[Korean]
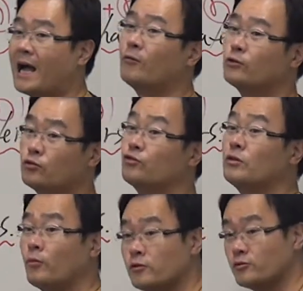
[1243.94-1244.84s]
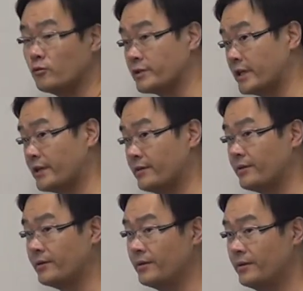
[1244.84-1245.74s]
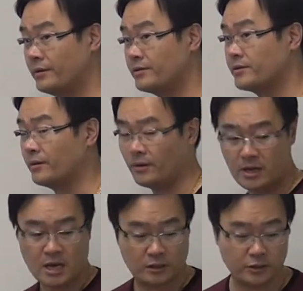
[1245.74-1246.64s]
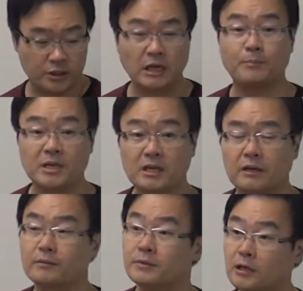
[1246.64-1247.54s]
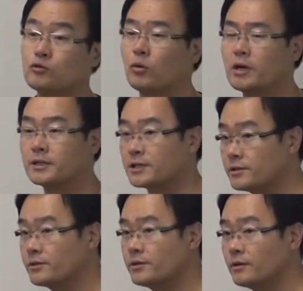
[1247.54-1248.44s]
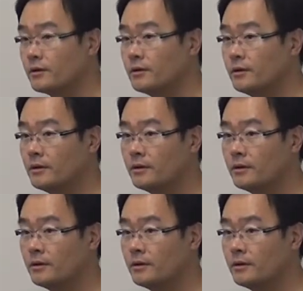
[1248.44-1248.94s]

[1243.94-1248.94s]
how to를 보여주는 거잖아요. 그렇죠? 그래서 이게 빈칸되면 딱 좋아요, 사실은요.